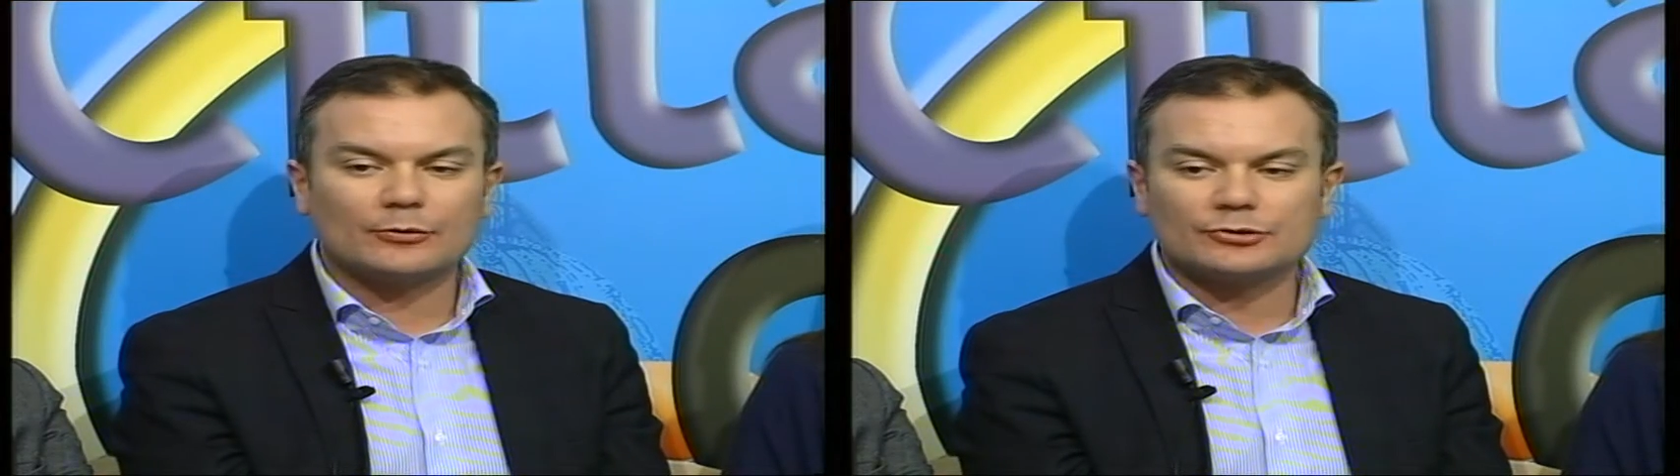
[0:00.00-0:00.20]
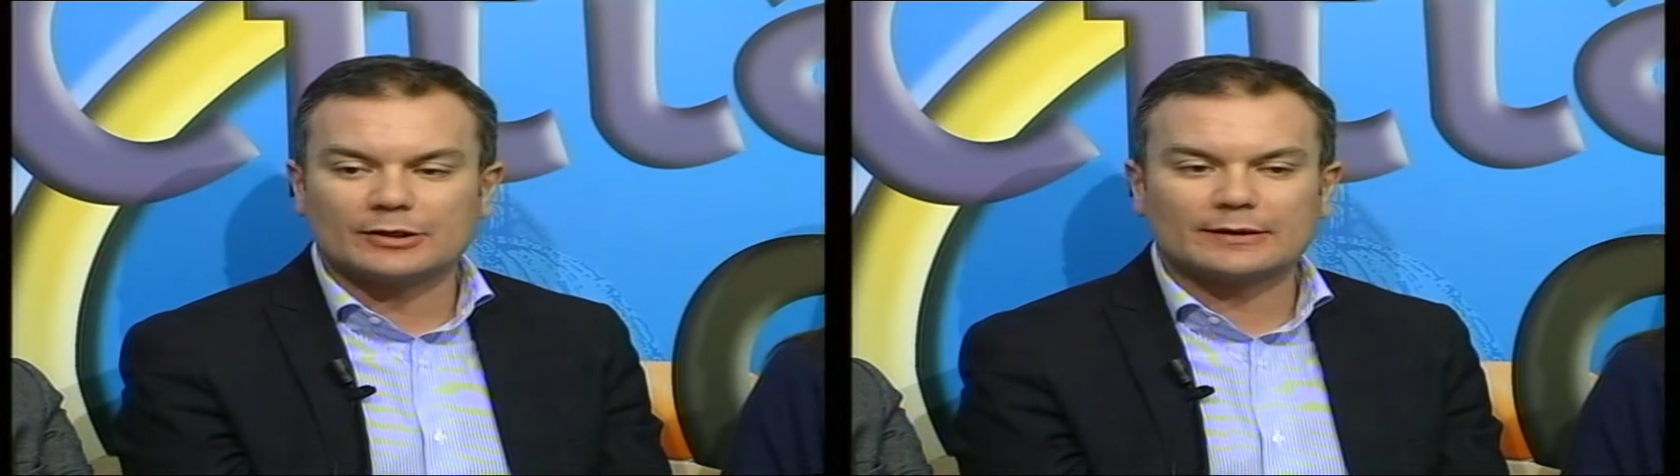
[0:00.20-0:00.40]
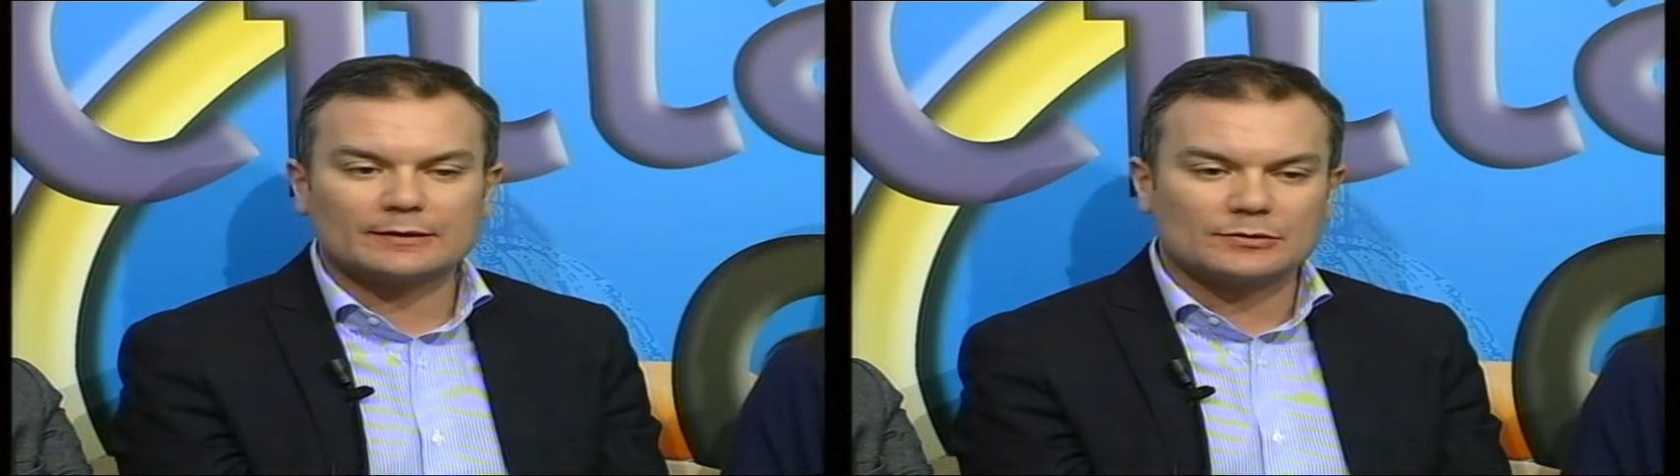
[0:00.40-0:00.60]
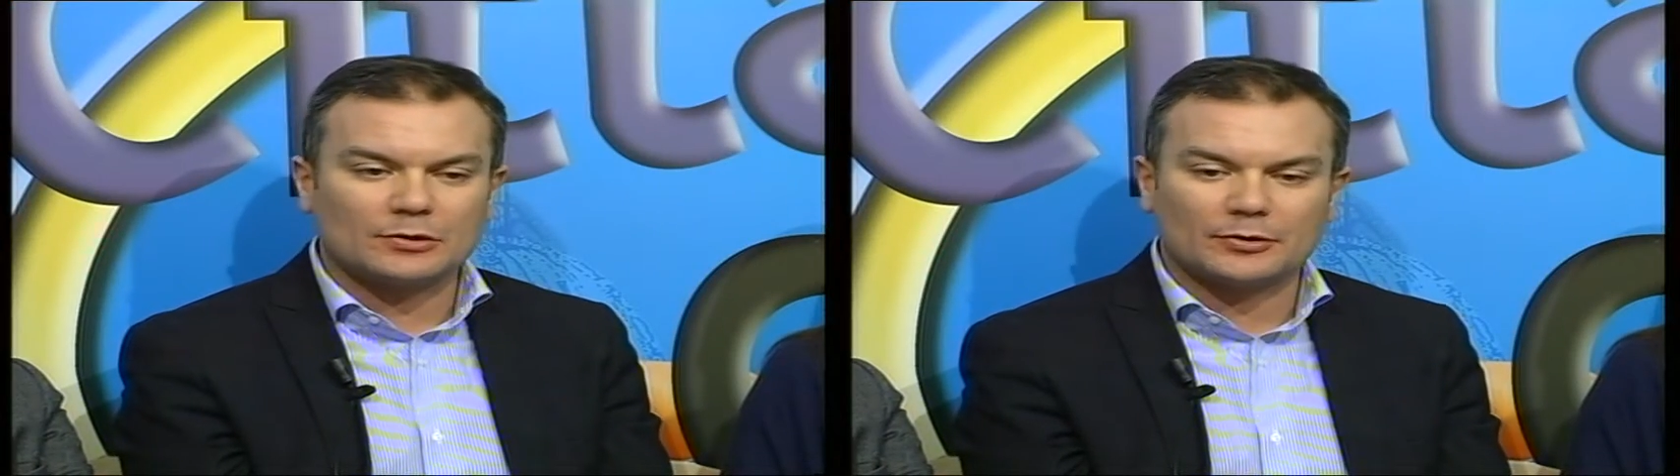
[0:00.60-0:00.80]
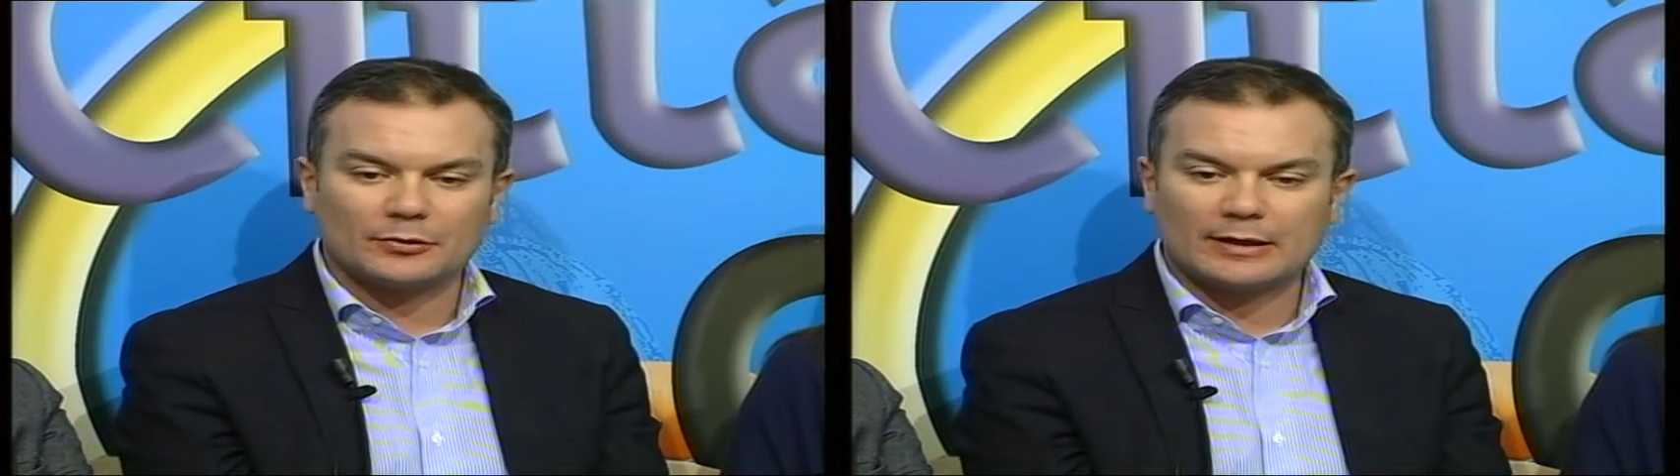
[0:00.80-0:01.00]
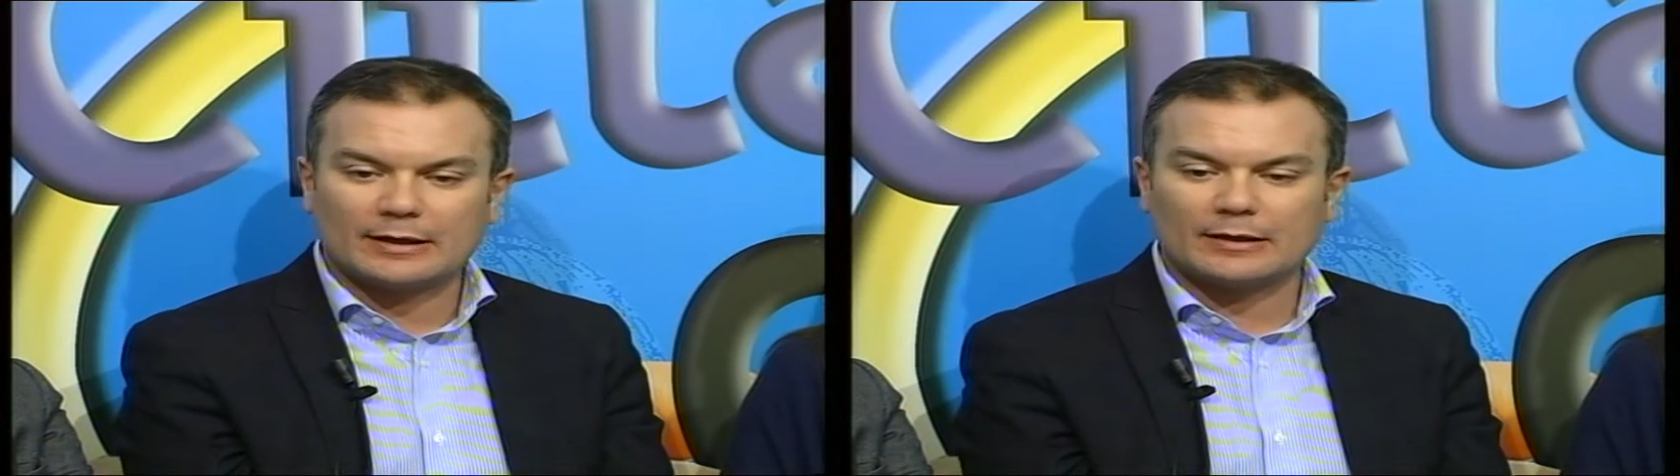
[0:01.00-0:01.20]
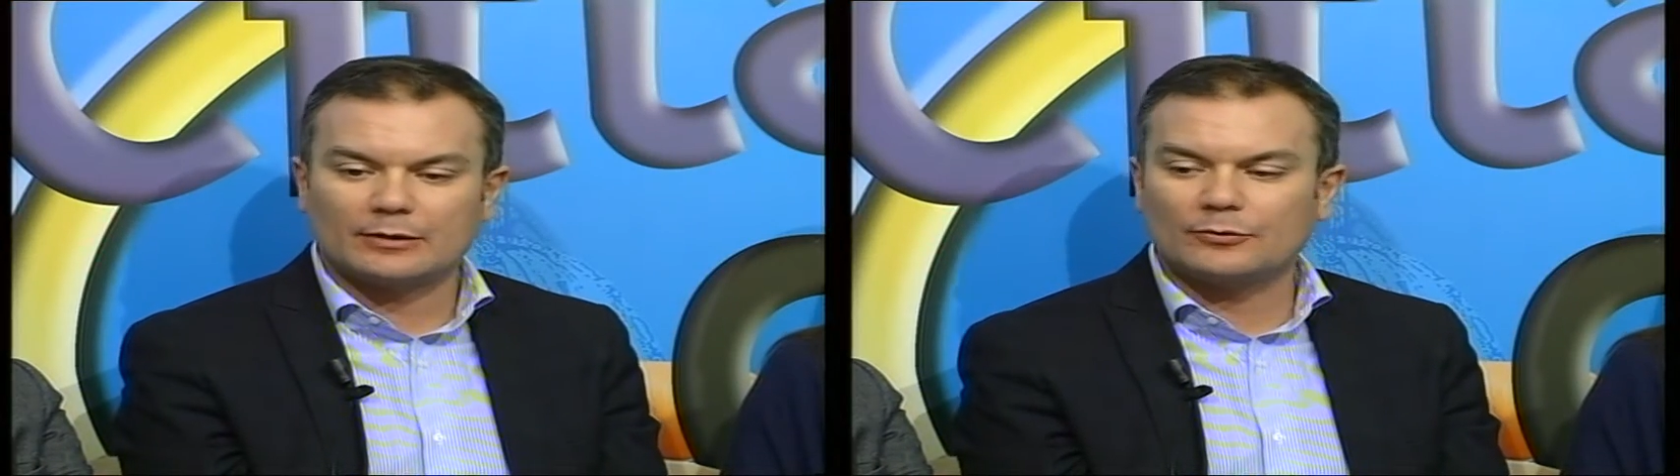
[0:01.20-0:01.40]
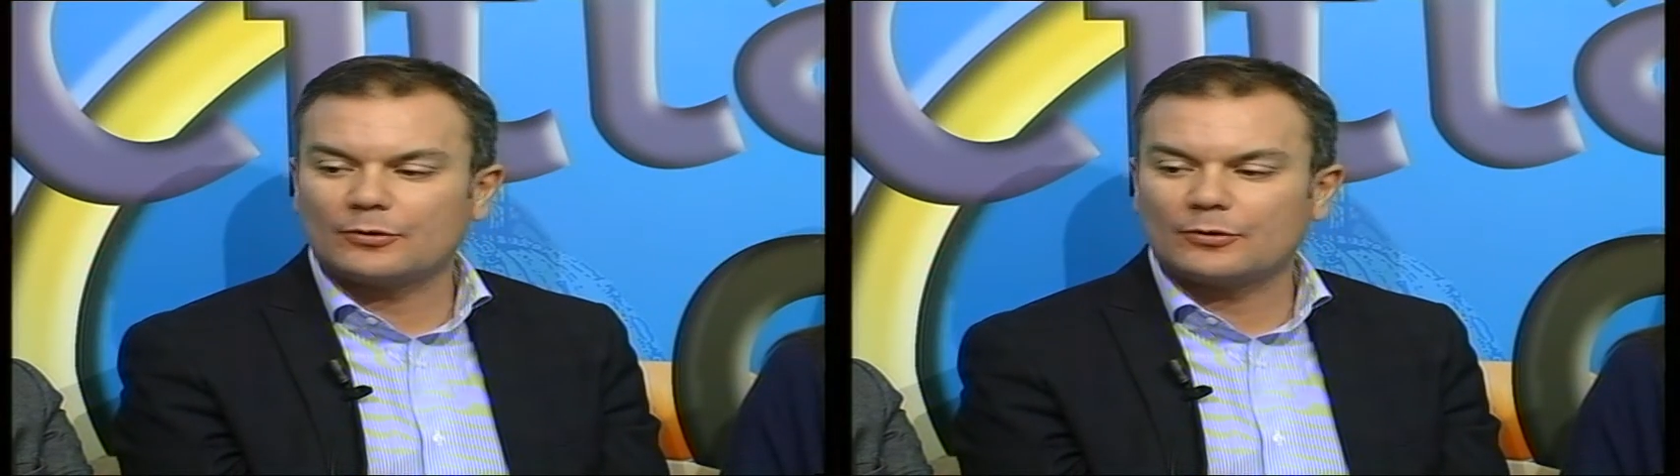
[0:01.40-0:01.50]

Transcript: concertazione, una,